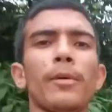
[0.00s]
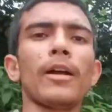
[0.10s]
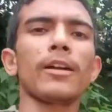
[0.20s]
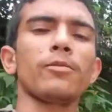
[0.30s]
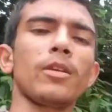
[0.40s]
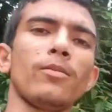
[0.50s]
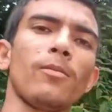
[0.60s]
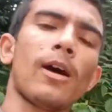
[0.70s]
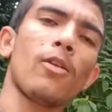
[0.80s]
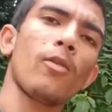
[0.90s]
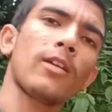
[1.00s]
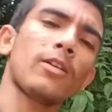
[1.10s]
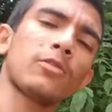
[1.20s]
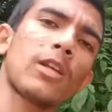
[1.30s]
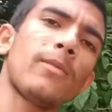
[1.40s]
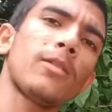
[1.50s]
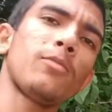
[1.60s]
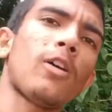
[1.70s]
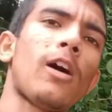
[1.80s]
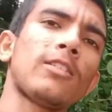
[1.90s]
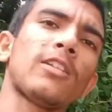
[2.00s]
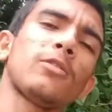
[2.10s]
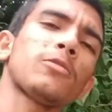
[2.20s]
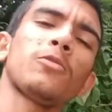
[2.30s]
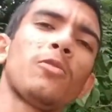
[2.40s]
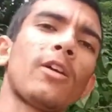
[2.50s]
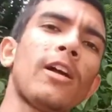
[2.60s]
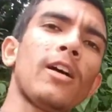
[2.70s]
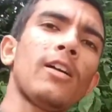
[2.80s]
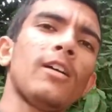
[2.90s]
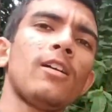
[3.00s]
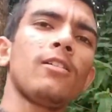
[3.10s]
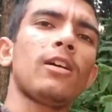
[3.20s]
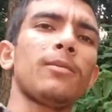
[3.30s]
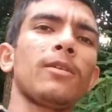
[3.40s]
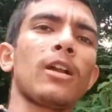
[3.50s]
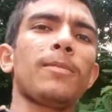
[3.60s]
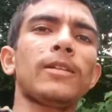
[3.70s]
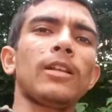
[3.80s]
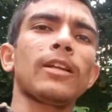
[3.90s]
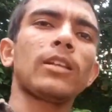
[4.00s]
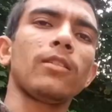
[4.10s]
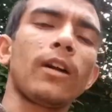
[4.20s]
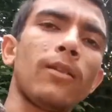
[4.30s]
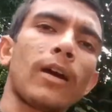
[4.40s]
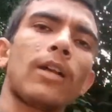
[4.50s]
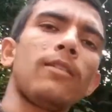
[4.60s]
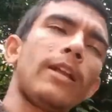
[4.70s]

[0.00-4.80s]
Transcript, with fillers: पाया क्योंकि बीमार हो गया था उसके बाद बुखार था तो सो गया अब घर पे चल के दवाई वगैरह भी